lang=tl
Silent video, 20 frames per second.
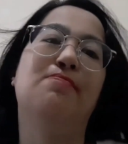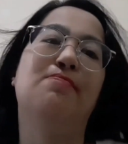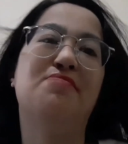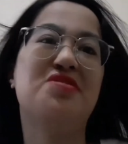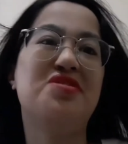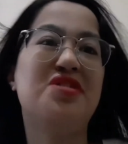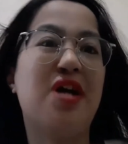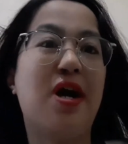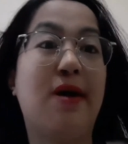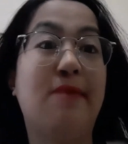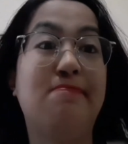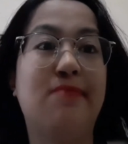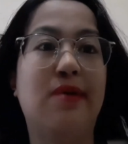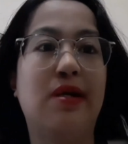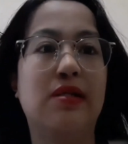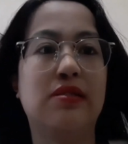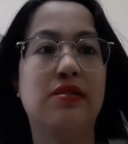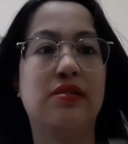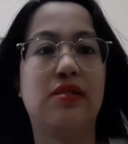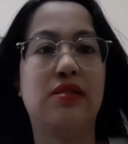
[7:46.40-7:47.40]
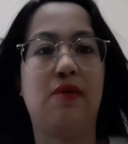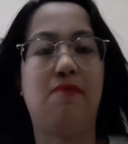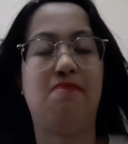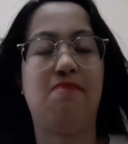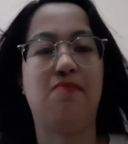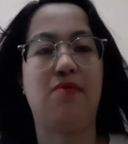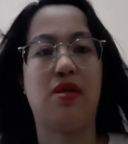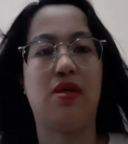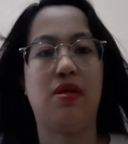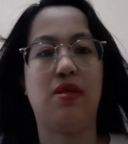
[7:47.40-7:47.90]
mayabang
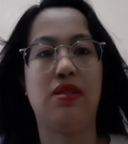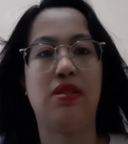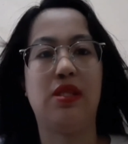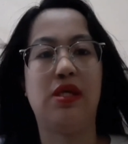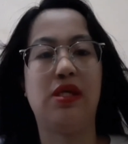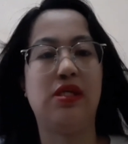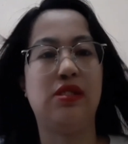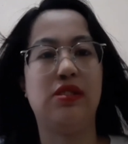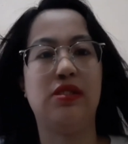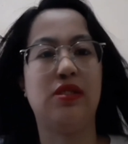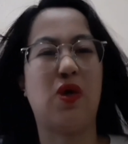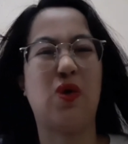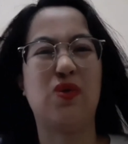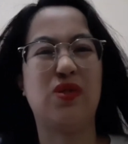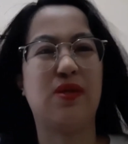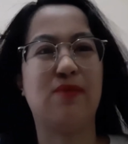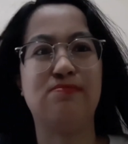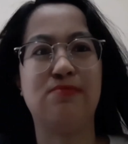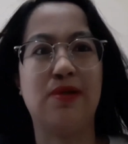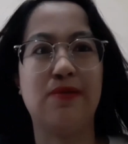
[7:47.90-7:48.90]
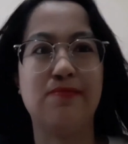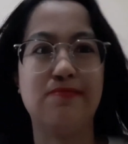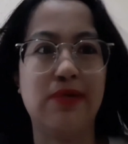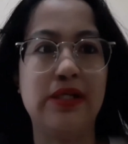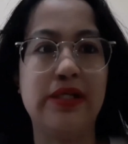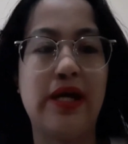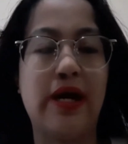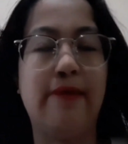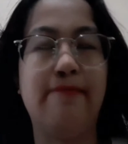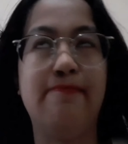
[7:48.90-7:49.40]
cellphone. Naiinis ako sa mga
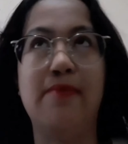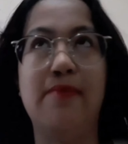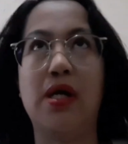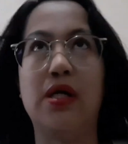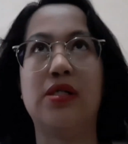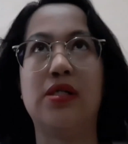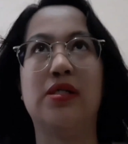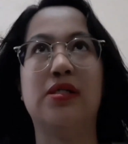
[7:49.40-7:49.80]
mayabang.